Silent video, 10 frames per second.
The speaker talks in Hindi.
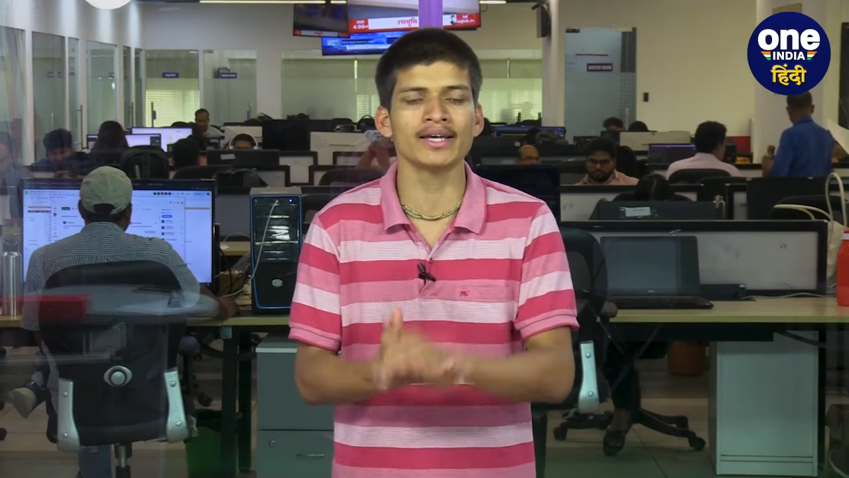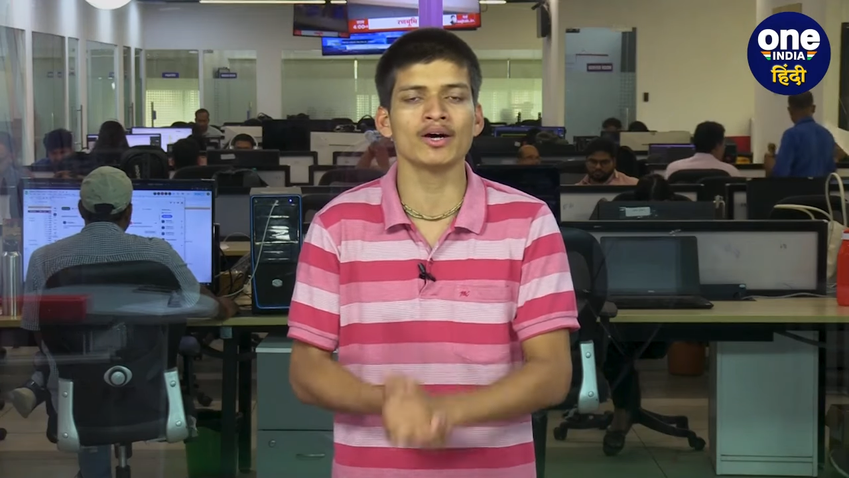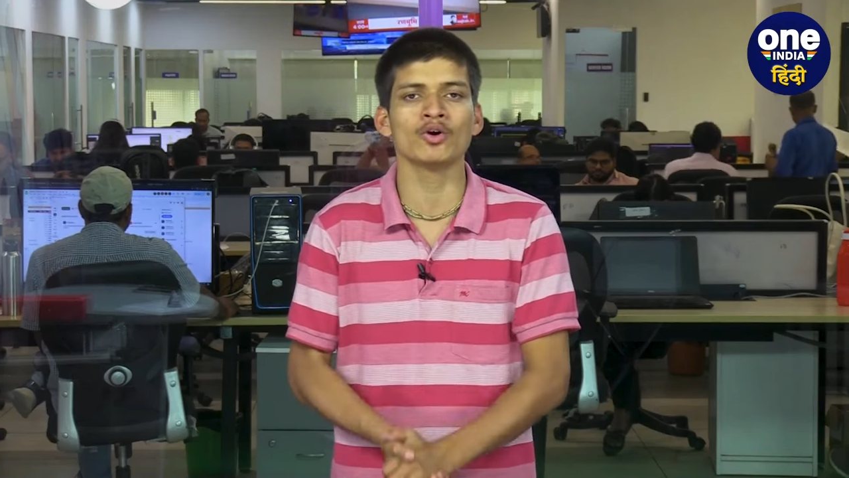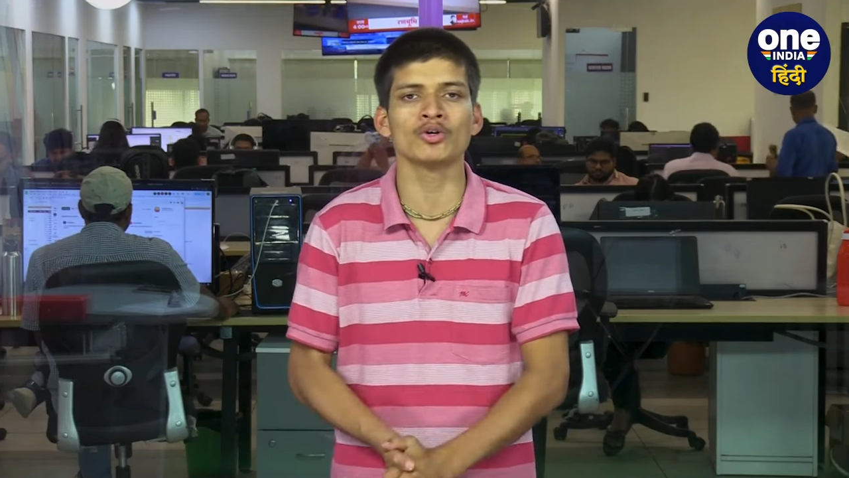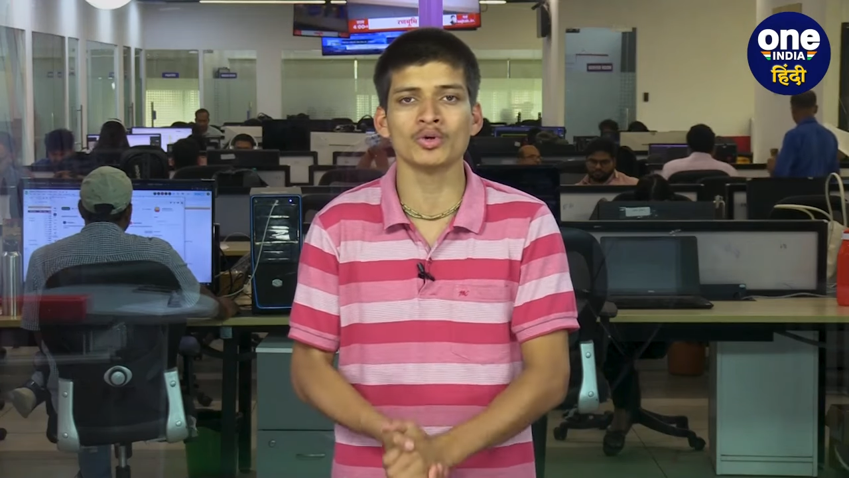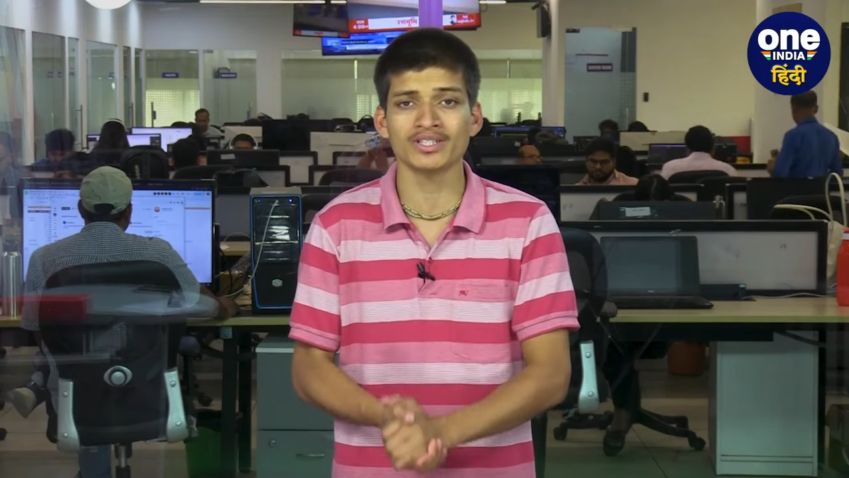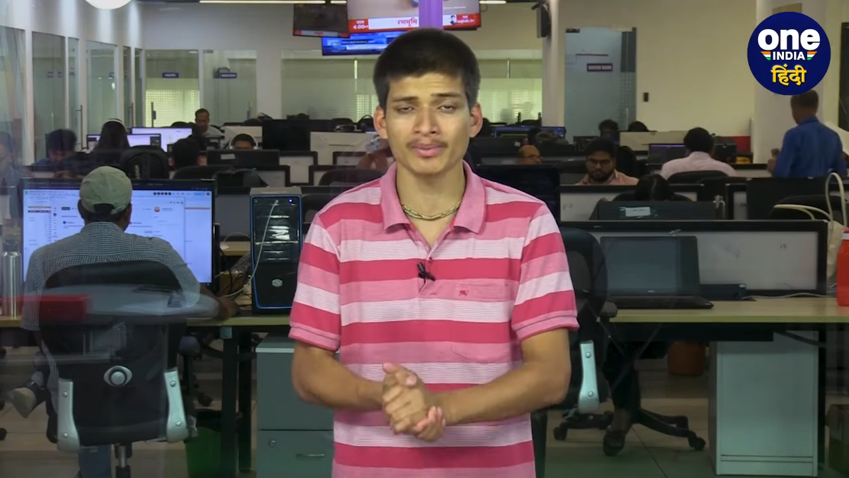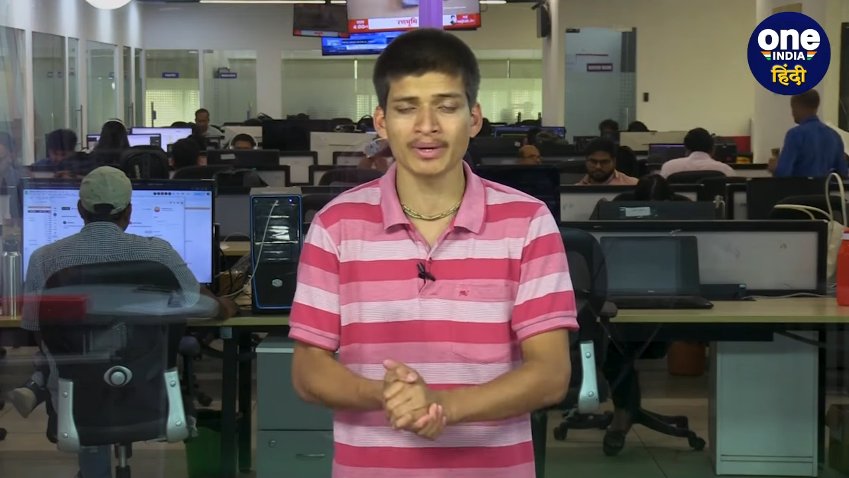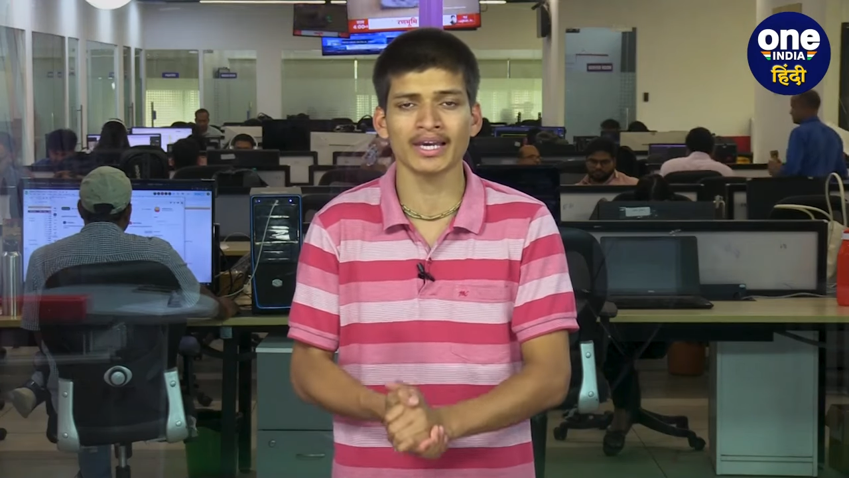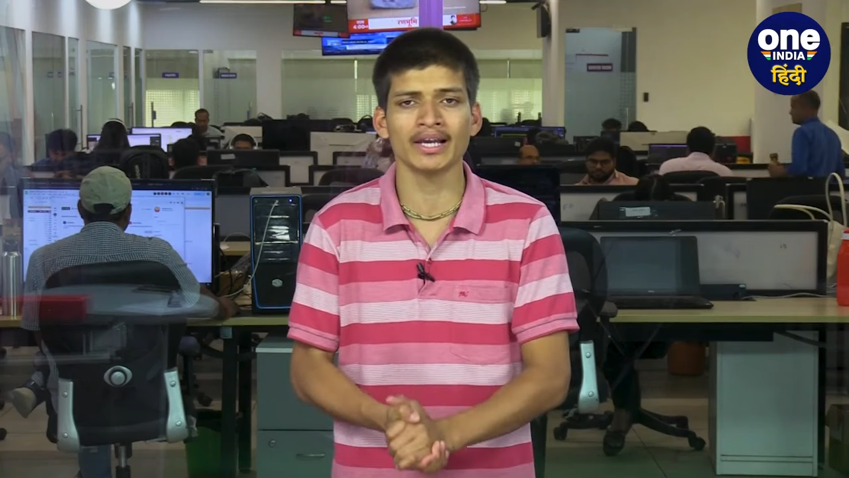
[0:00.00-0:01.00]
हैं और यूएसए
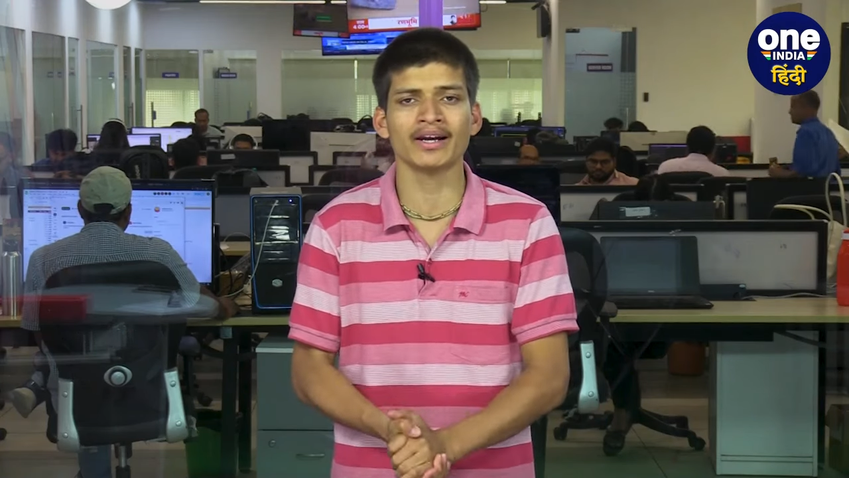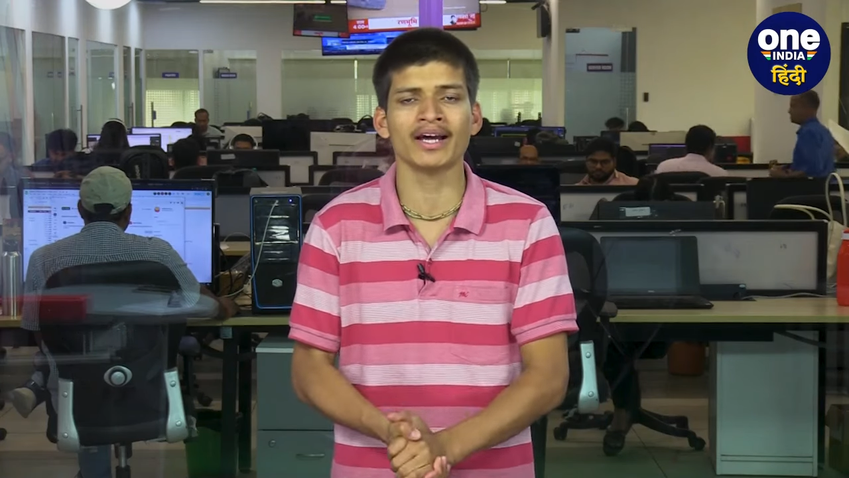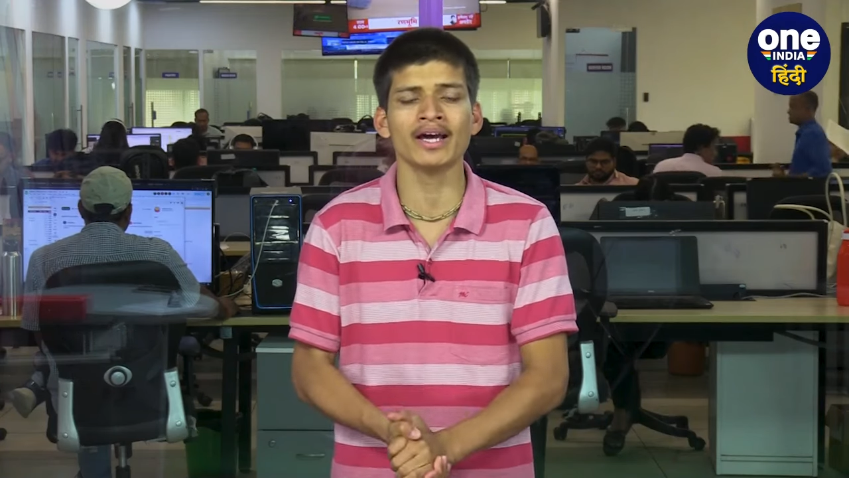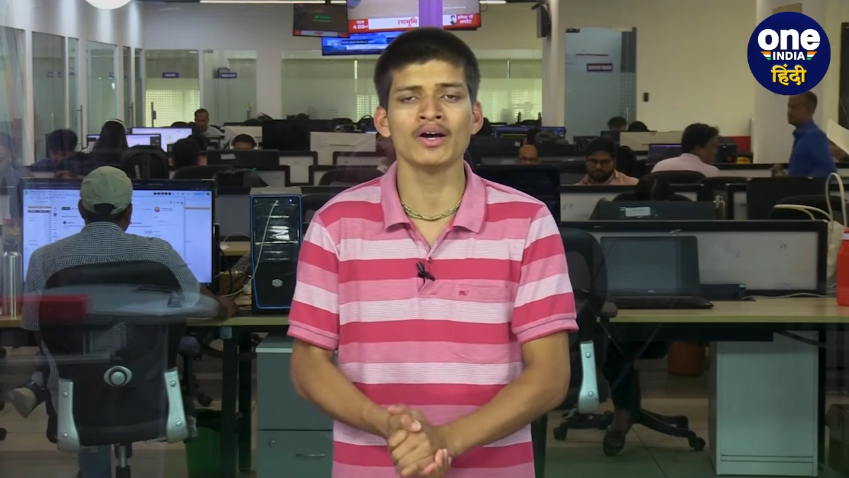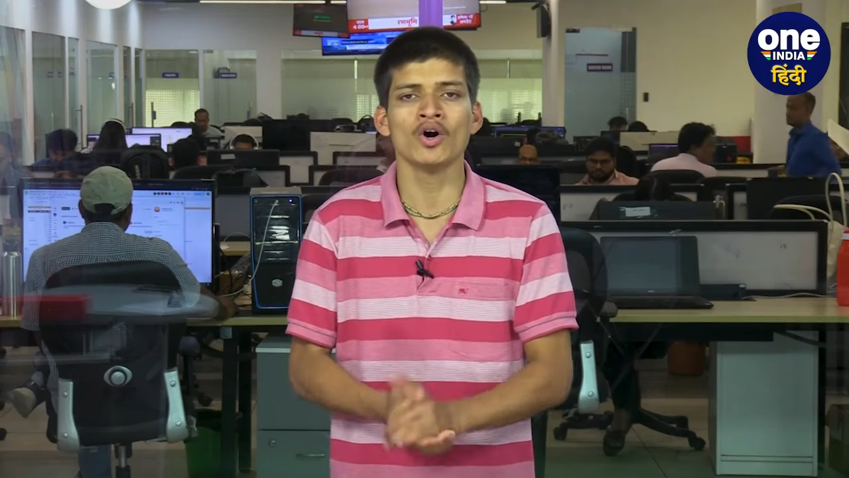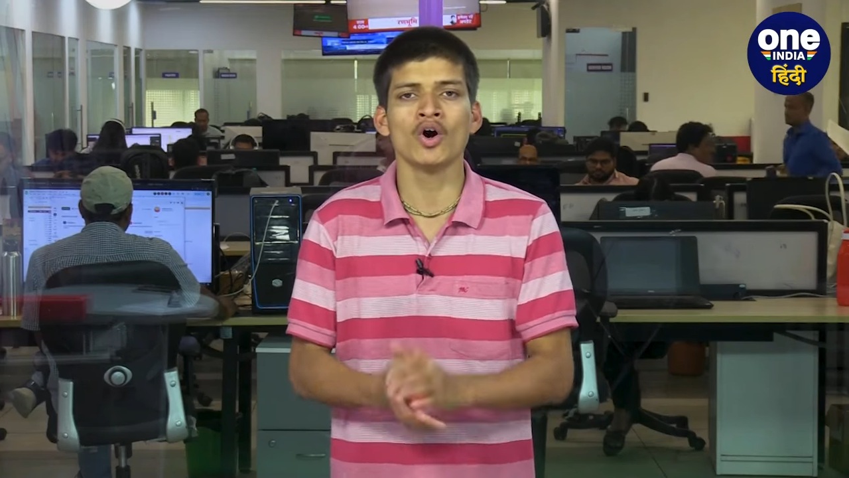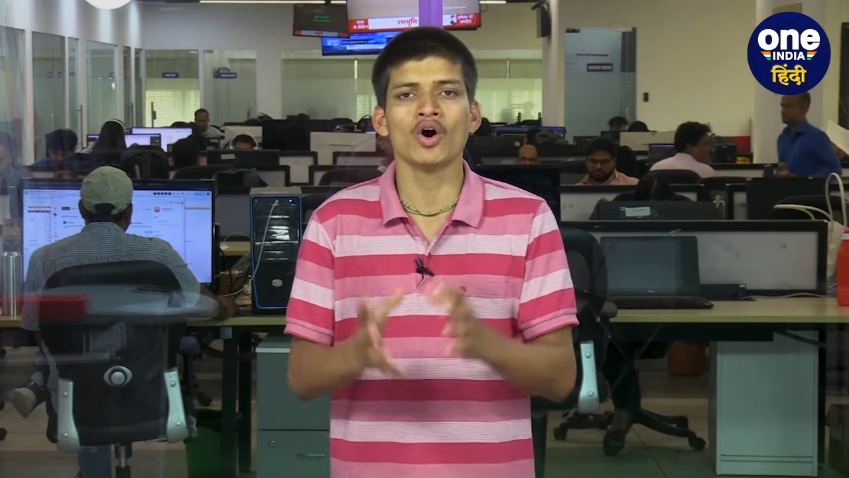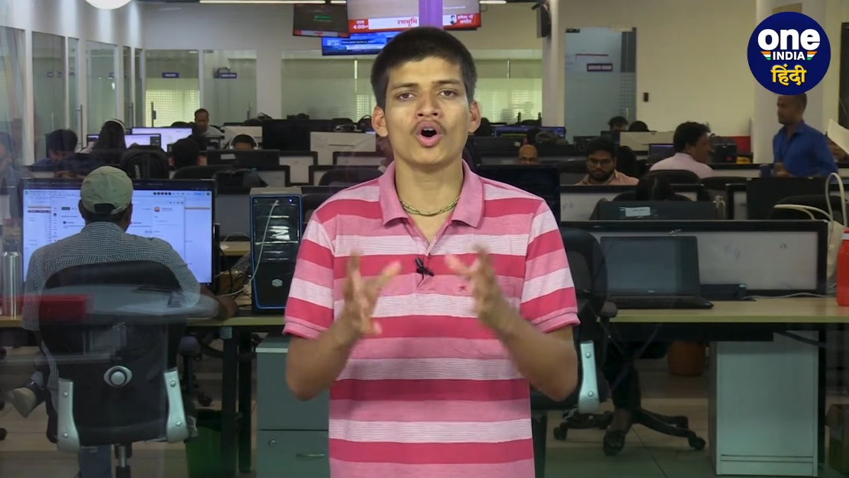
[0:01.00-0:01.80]
में खेल रहे हैं